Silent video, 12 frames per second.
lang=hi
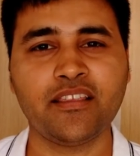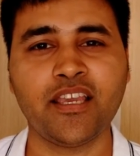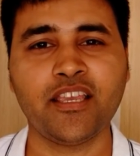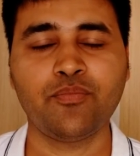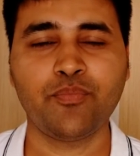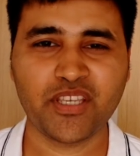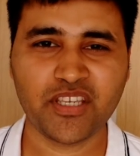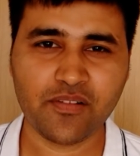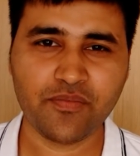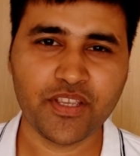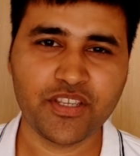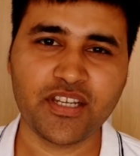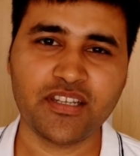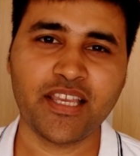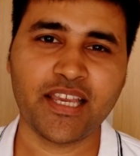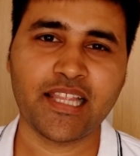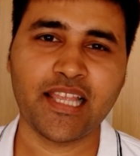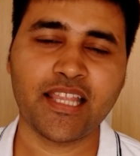इसके स्पेशल फीचर्स
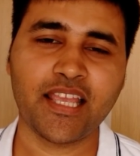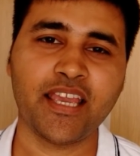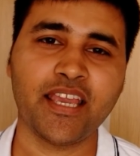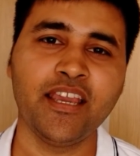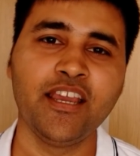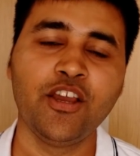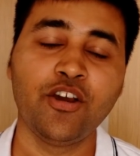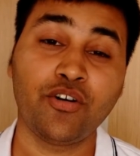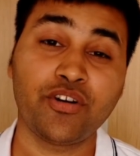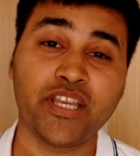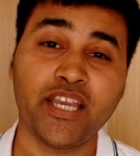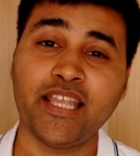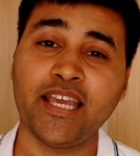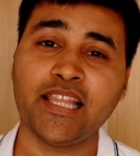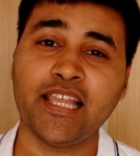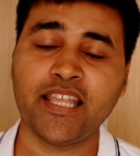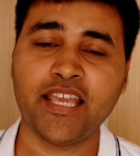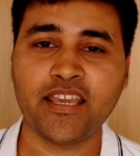देख लेते हैं और ये देख
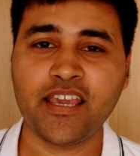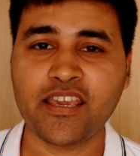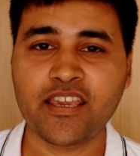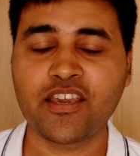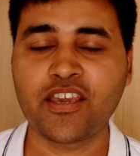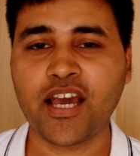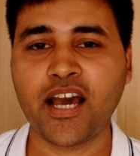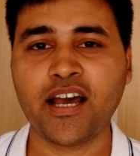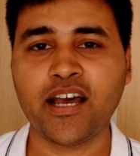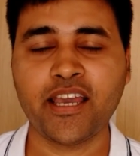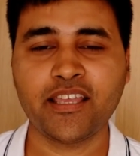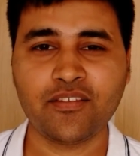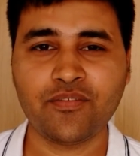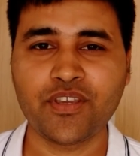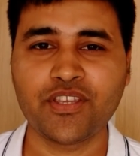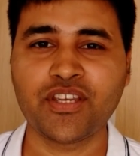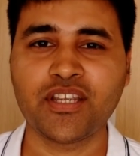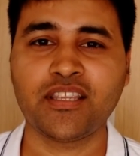लेते हैं कि क्या ऐसे
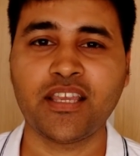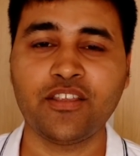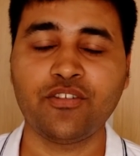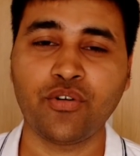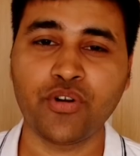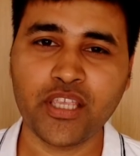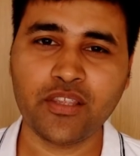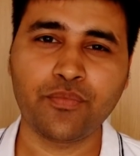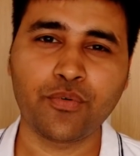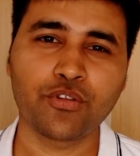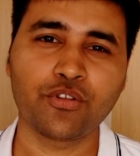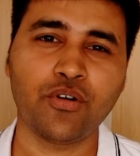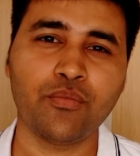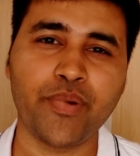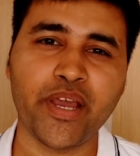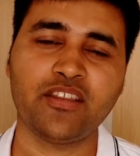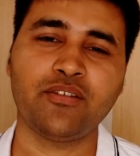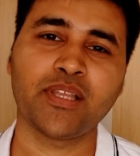फीचर्स हैं जो इस फ़ोन को
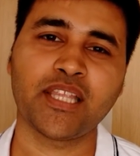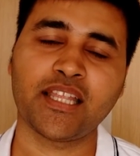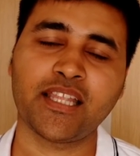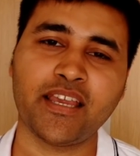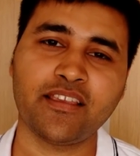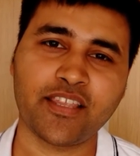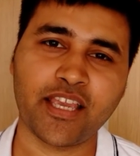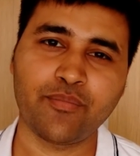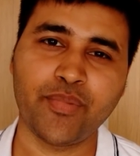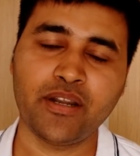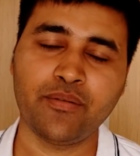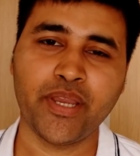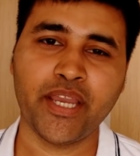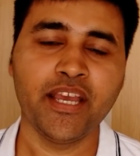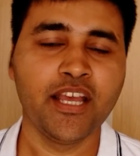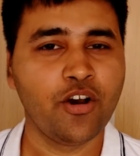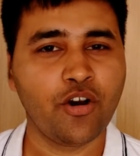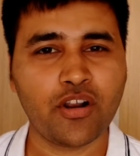बेस्ट बनाता है इस सेगमेंट में
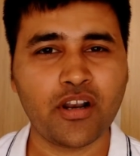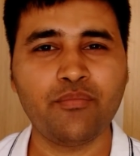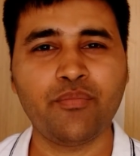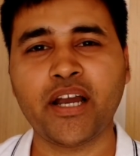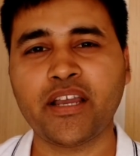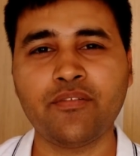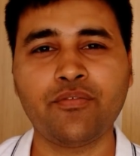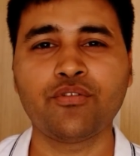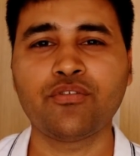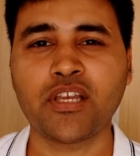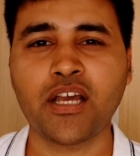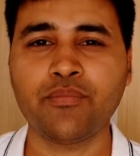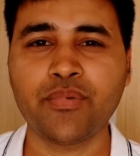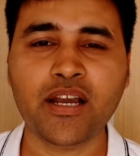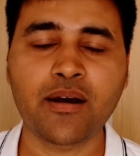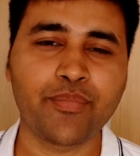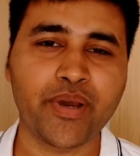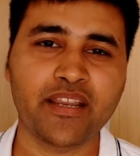और हम बाकी फ़ोन्स का भी
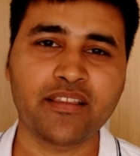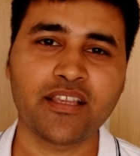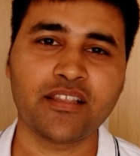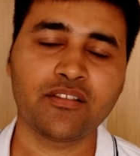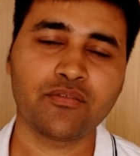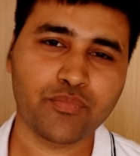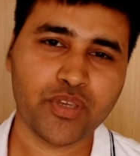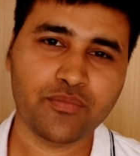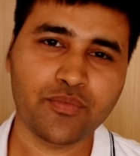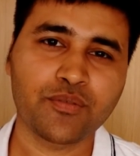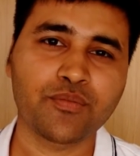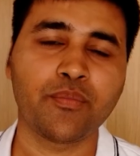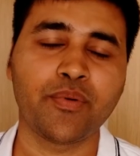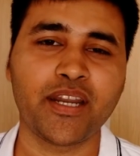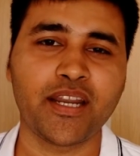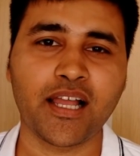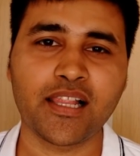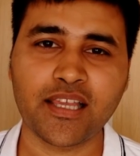कंपैरिजन बीच बीच में मैं
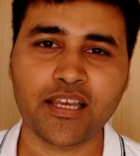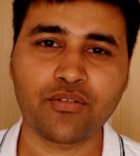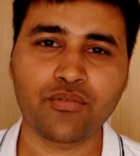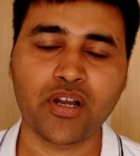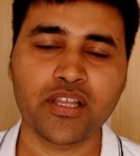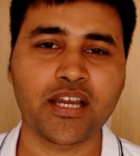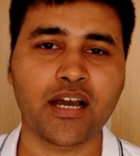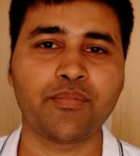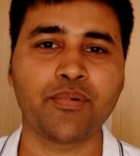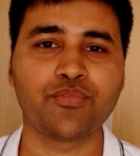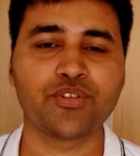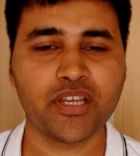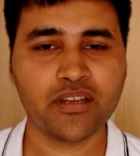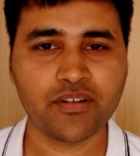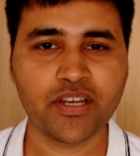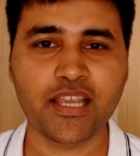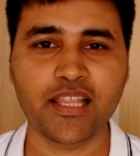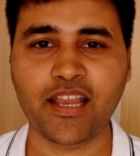डालता रहूँगा जहाँ पर मुझे ठीक